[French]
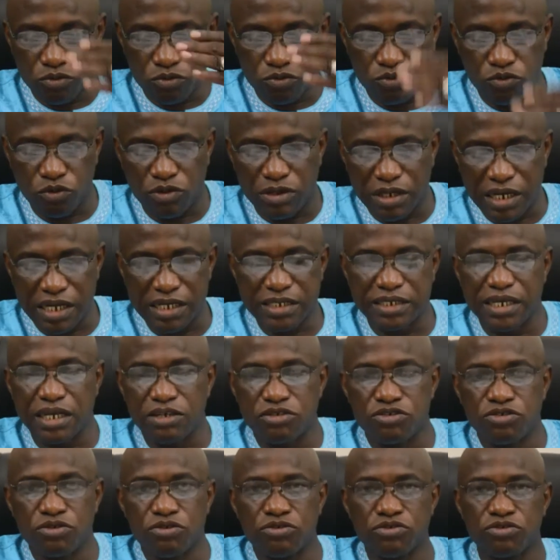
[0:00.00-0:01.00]
toutes les
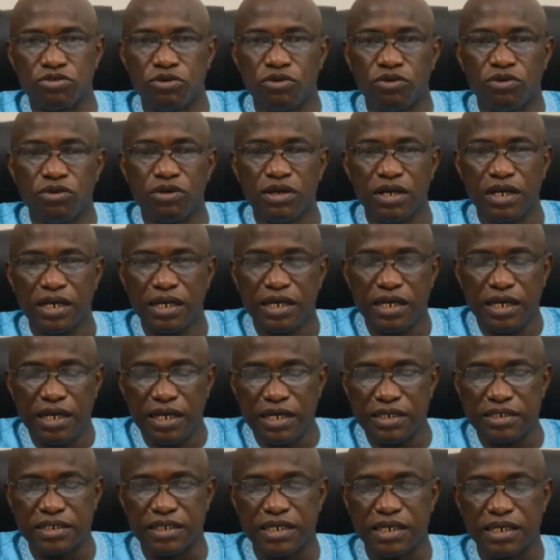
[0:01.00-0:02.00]
actions sont
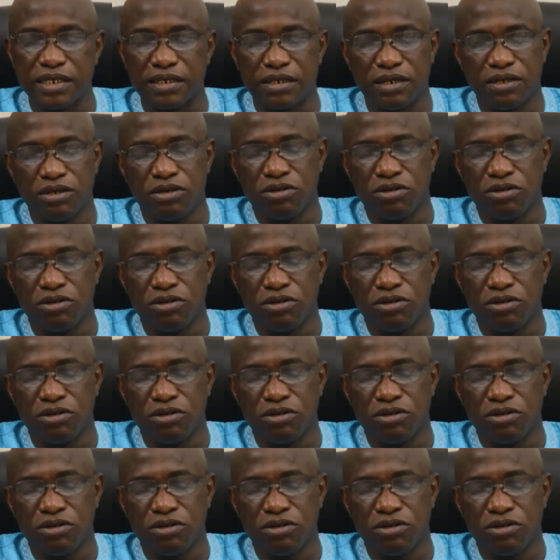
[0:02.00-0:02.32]
inscrites.